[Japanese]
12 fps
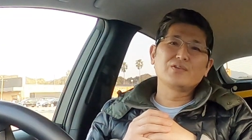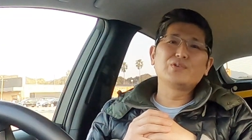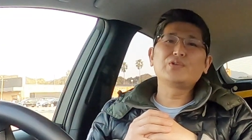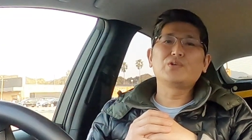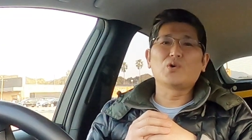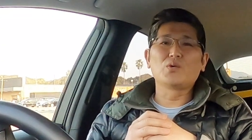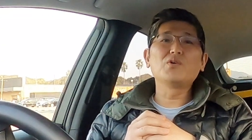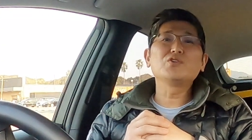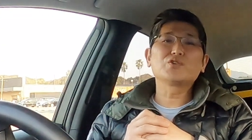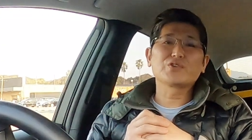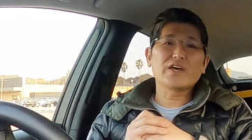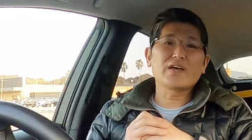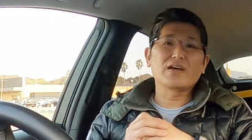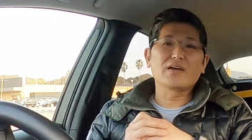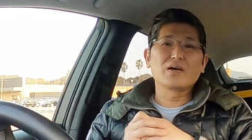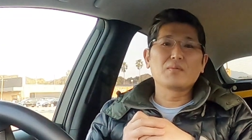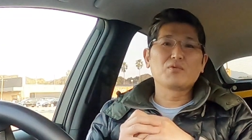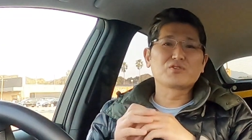いうふうに思うので、
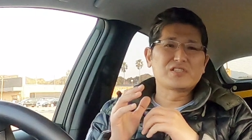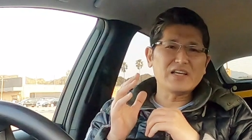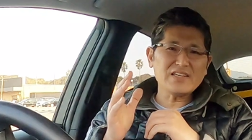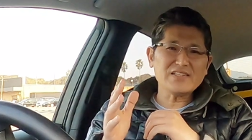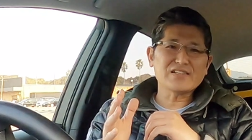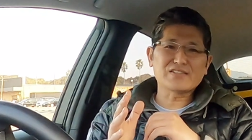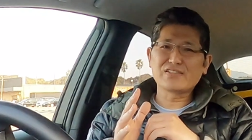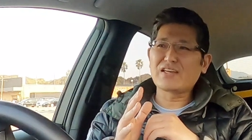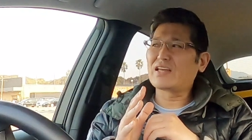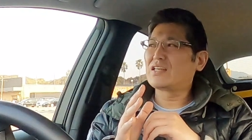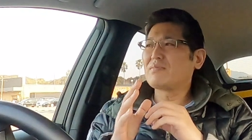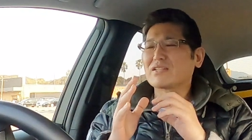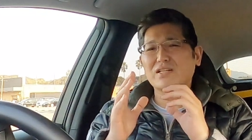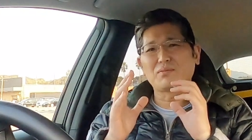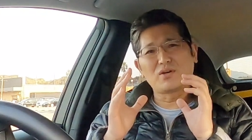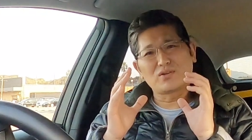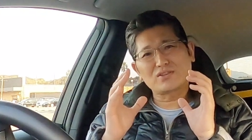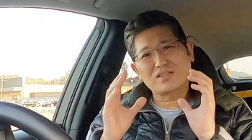もうぜひですね、今
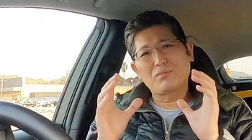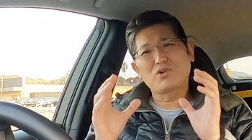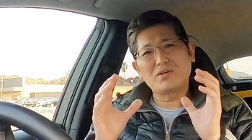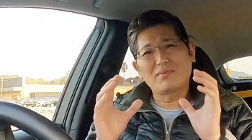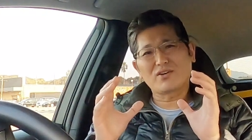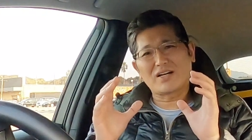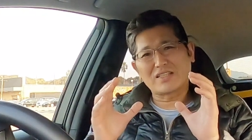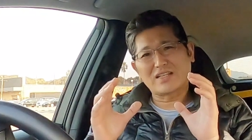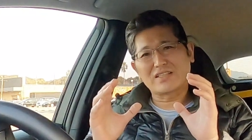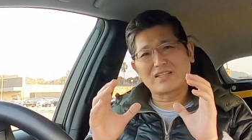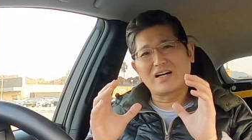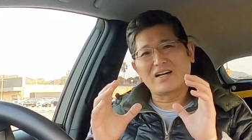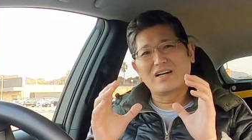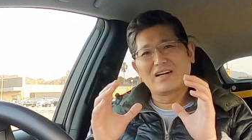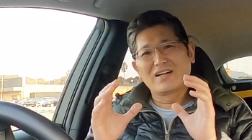サボリーマンの方々、